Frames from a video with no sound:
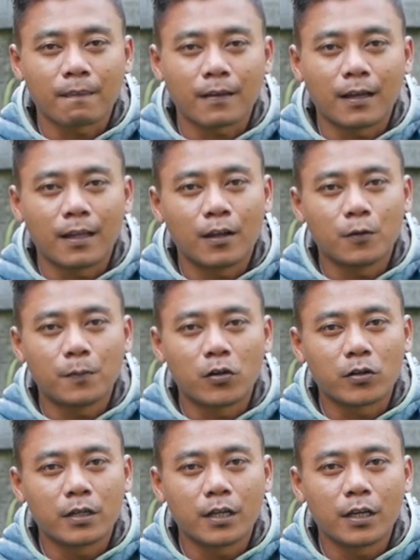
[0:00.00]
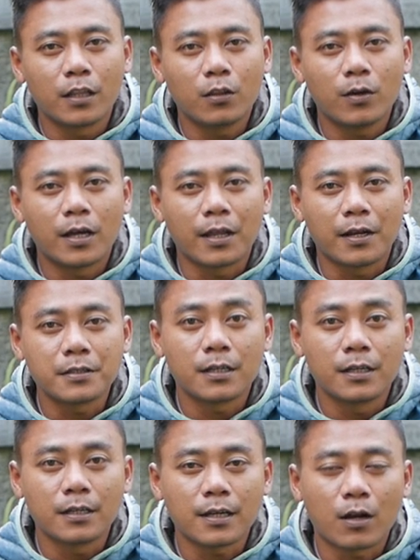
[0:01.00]
kalau baru cleaning itu harinya
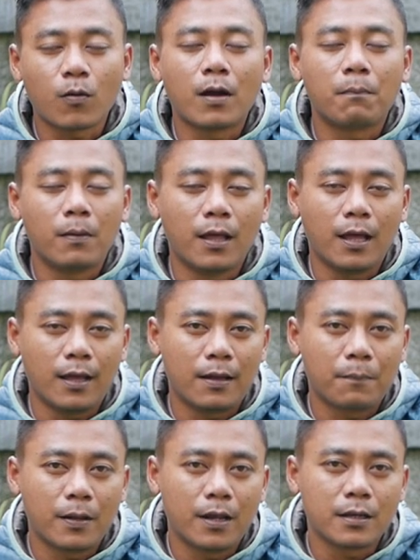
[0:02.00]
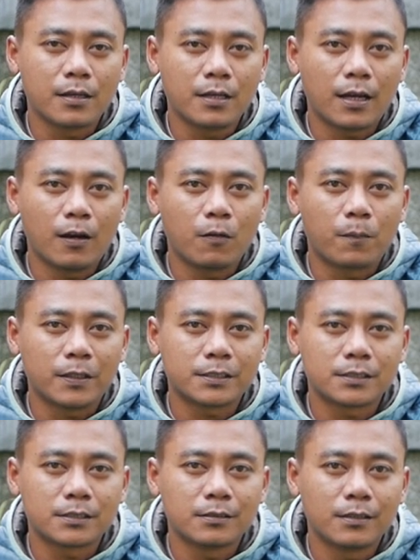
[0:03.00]
sering aku ablak apalagi kalau
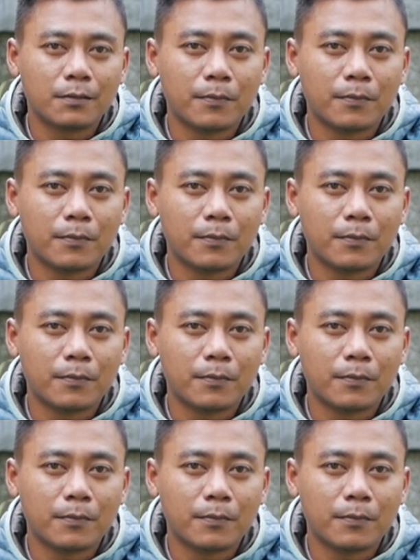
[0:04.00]
pas